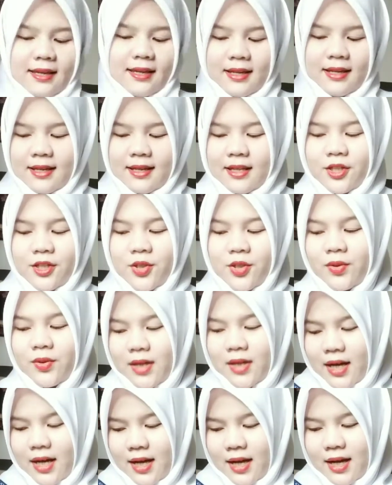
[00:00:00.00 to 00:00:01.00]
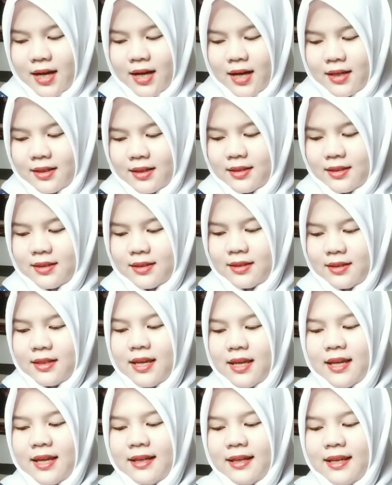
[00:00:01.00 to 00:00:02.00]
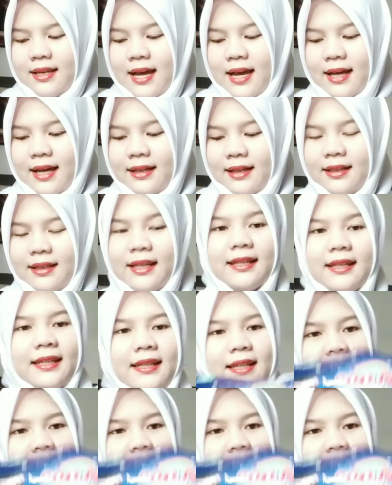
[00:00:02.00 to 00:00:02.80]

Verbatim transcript: ini juga dan ini